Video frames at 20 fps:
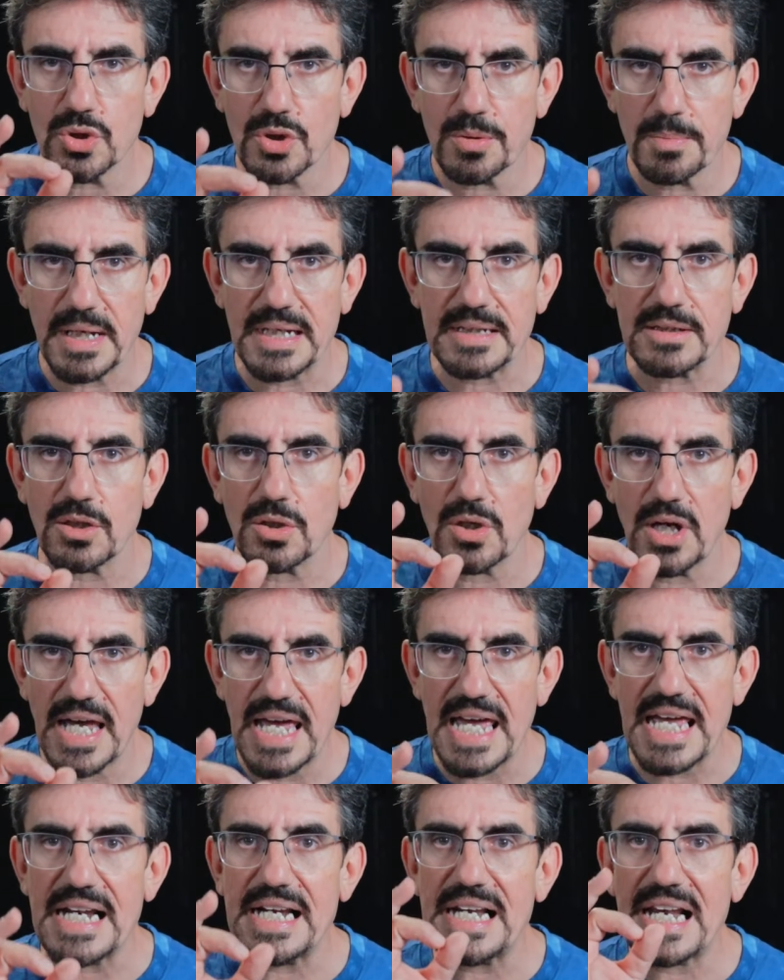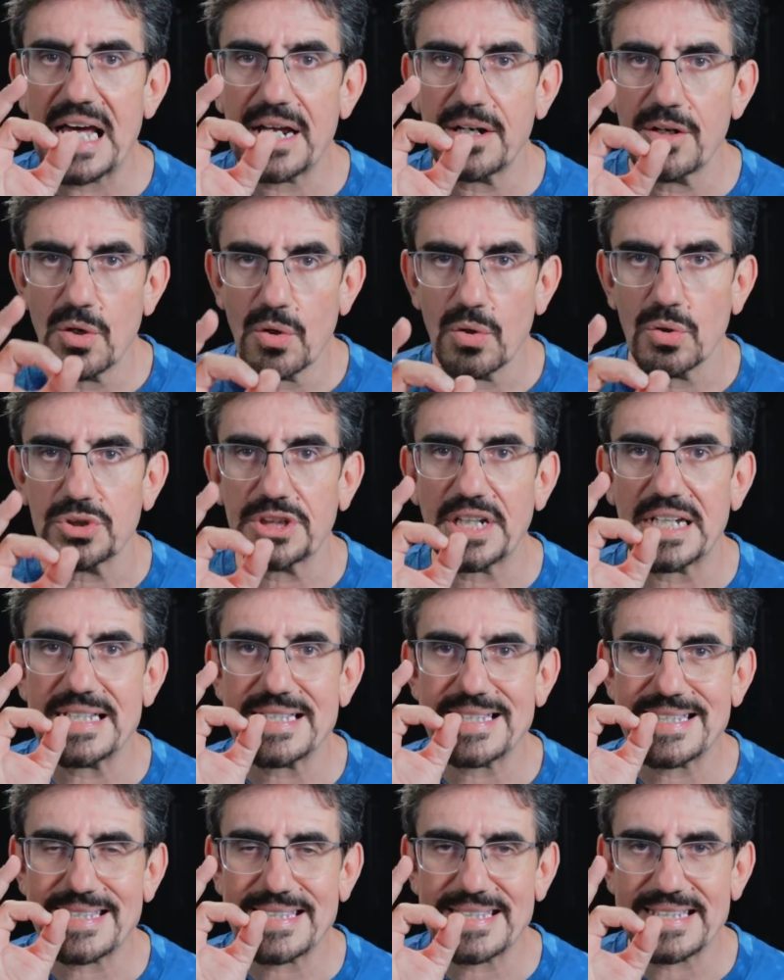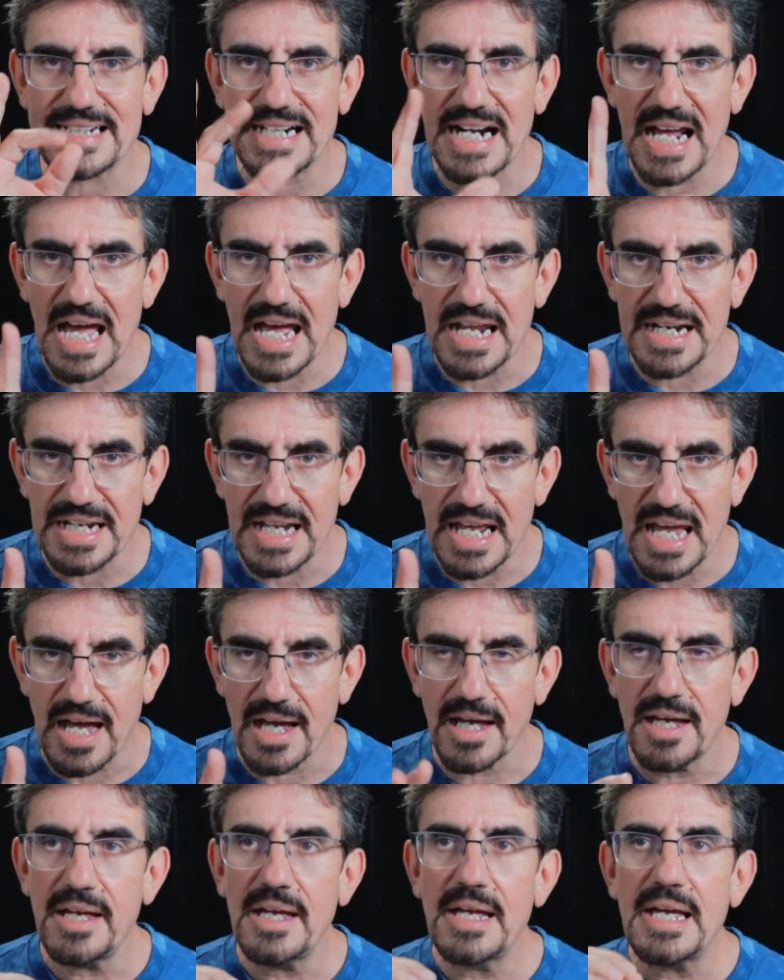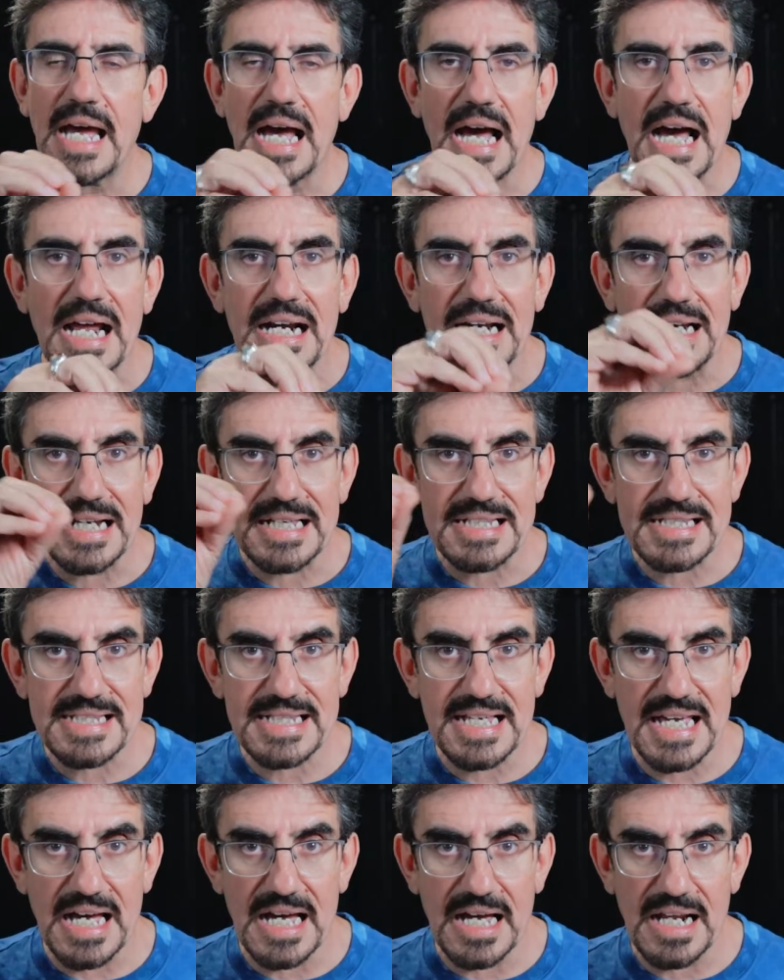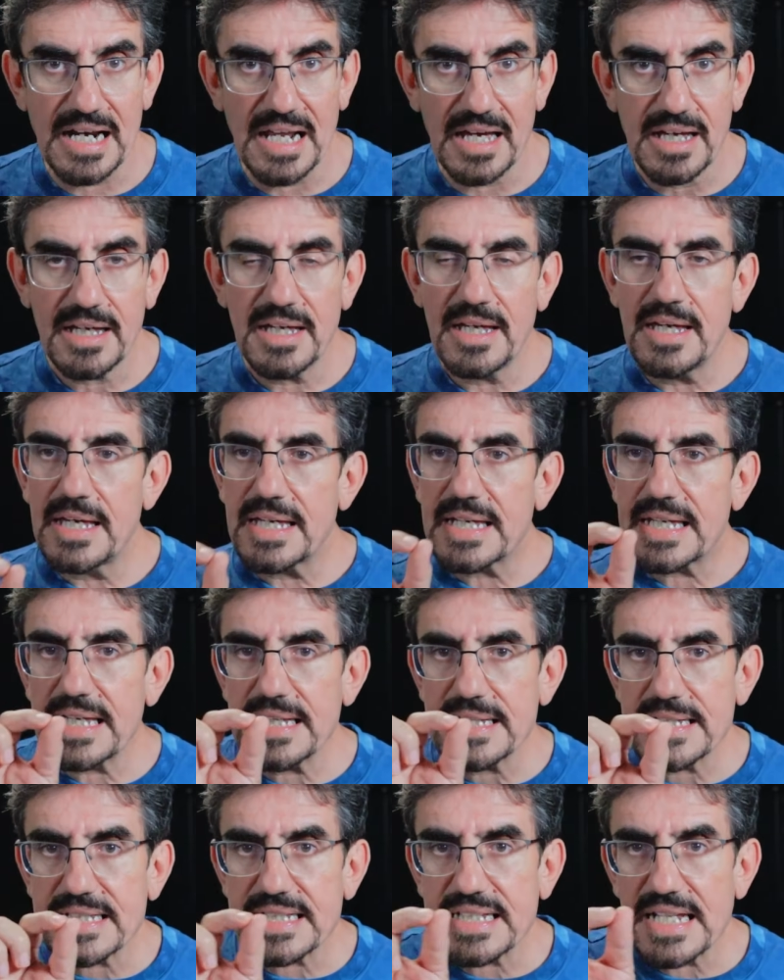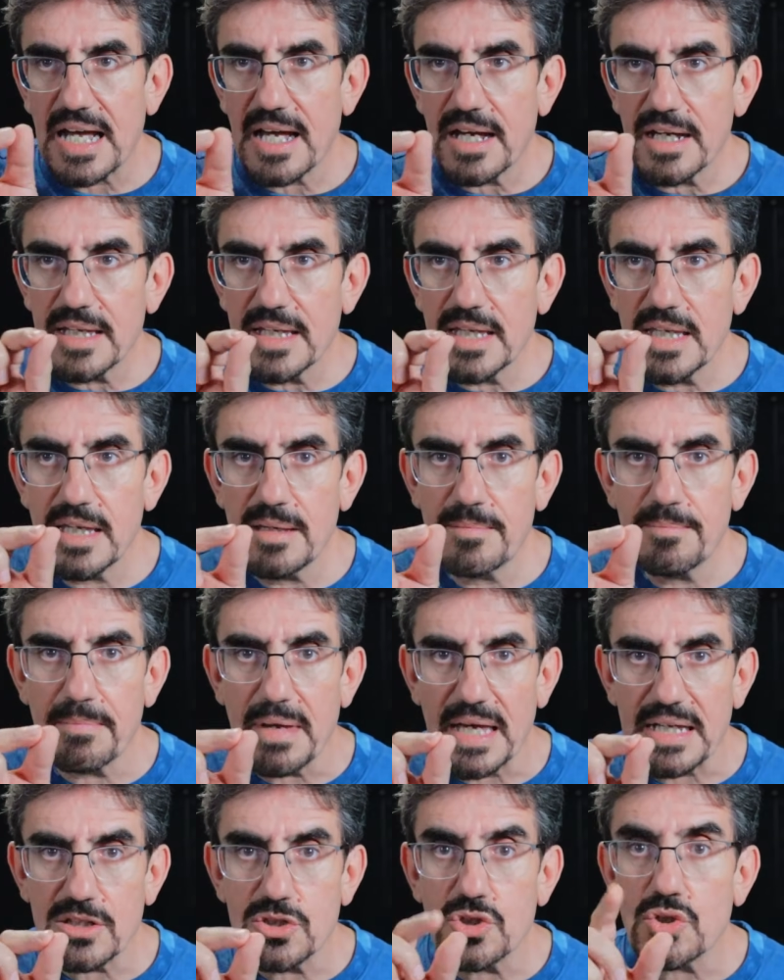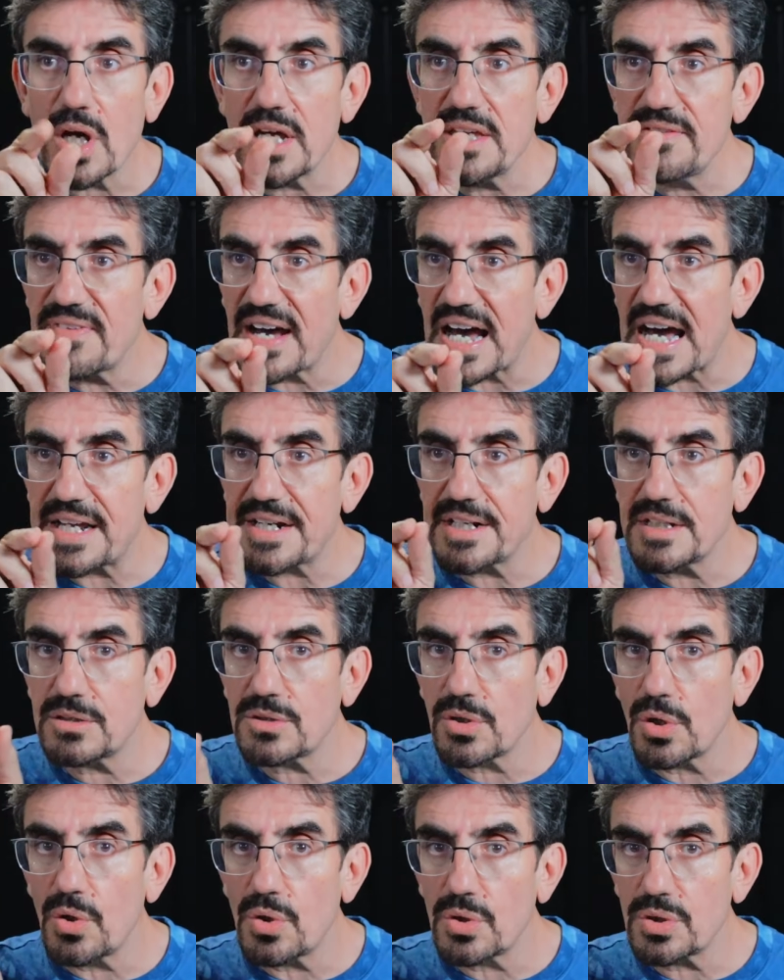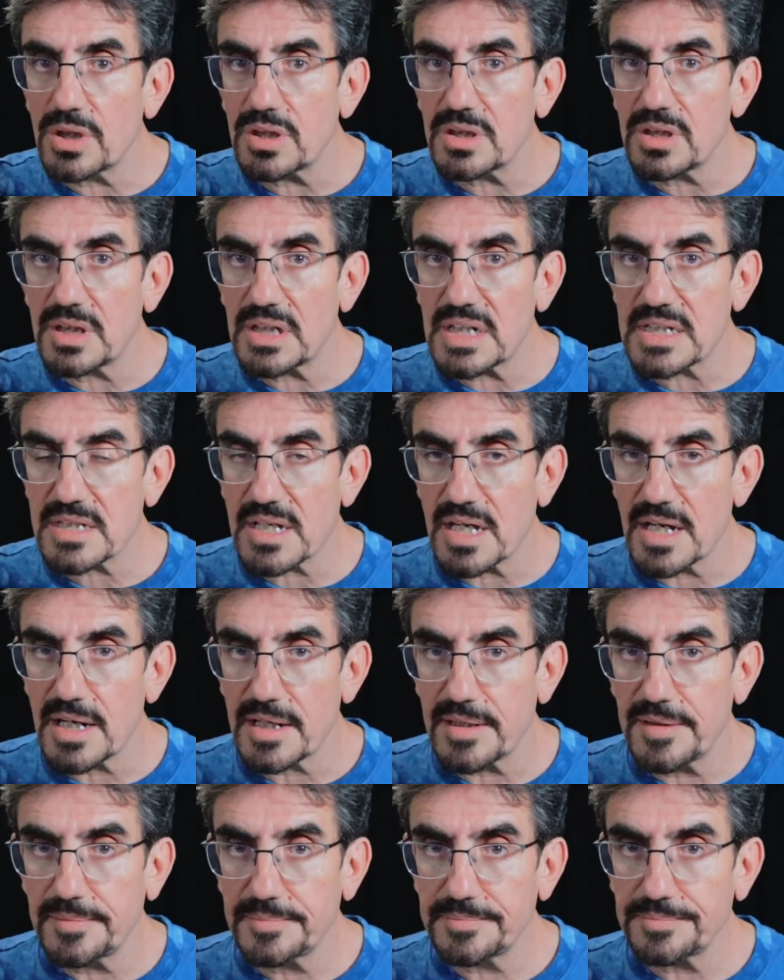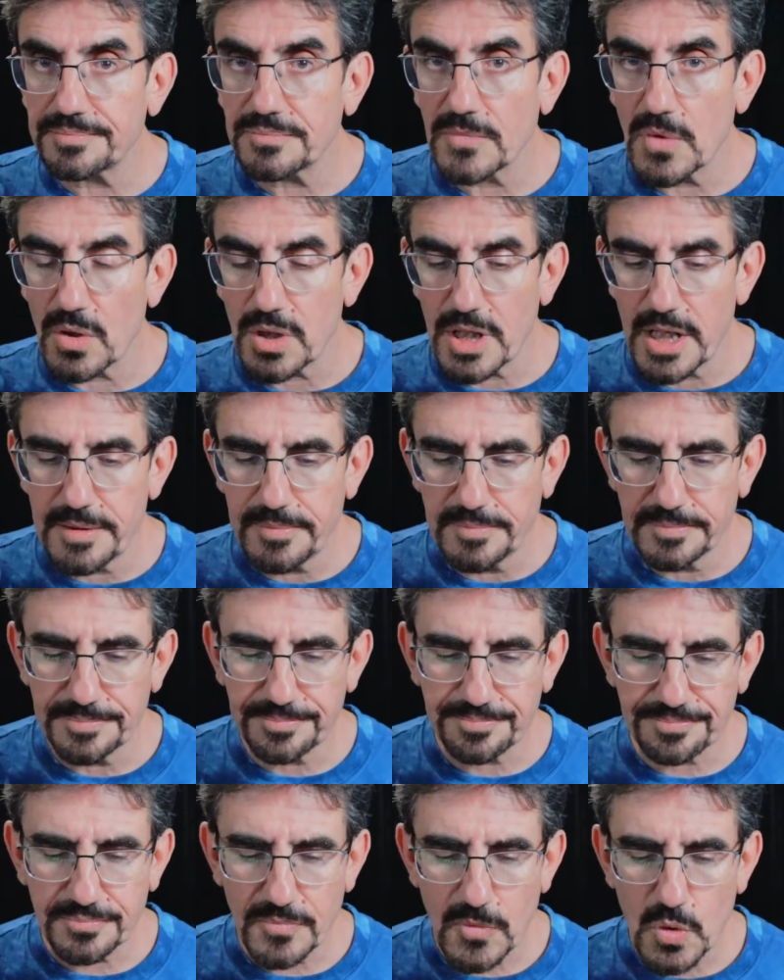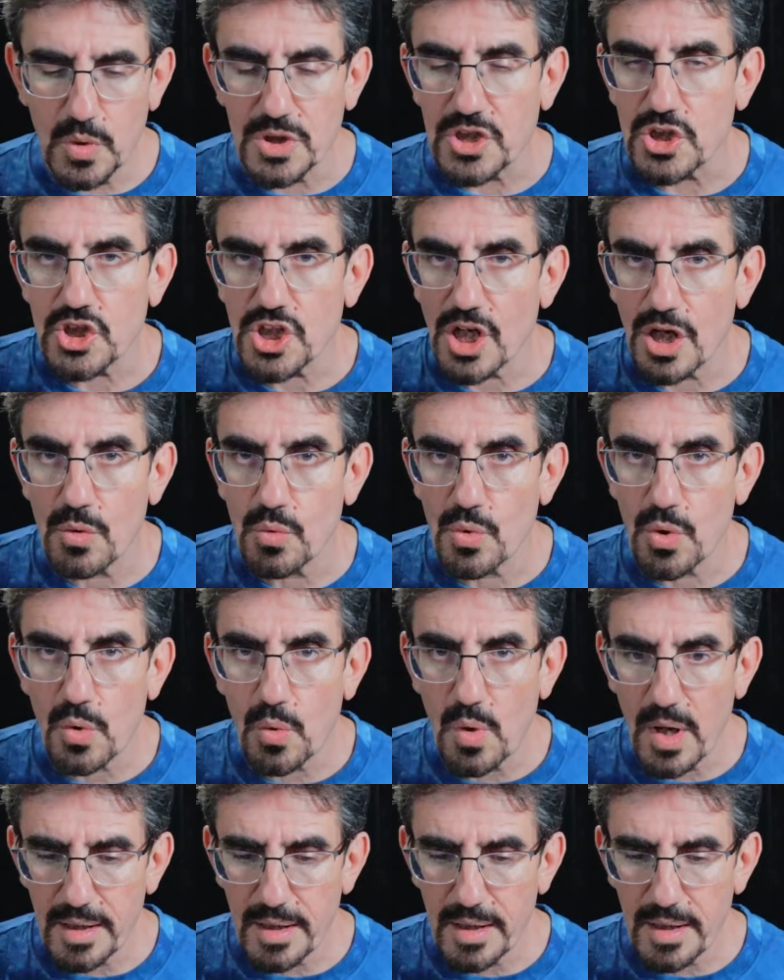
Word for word: cromatico è la nota estranea alla scala che sta in mezzo ai vari toni della scala. Ok? Quindi ce n'è uno